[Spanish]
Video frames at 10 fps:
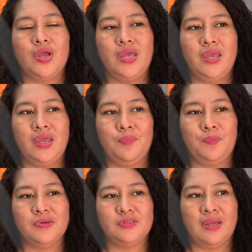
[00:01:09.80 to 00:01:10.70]
Y
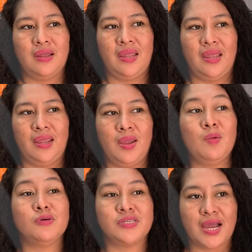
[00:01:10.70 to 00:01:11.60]
pues eh,
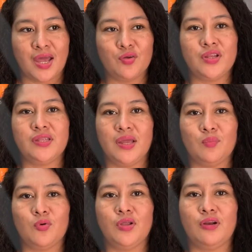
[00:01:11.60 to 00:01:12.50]
hemos sacado ahorita
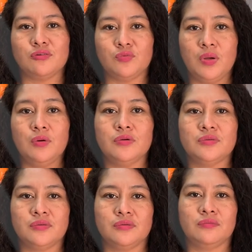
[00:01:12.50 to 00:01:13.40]
modelos nuevos
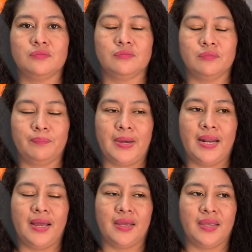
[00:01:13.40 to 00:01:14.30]

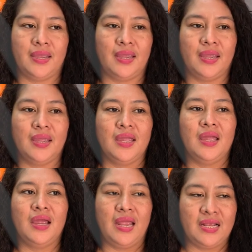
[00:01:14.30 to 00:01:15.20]
para
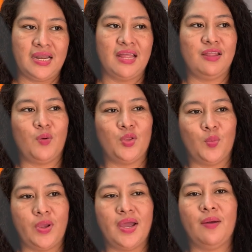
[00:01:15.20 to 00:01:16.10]
que el cliente cuando
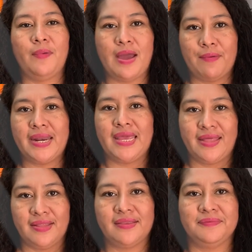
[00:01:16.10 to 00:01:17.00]
venga vea variedad.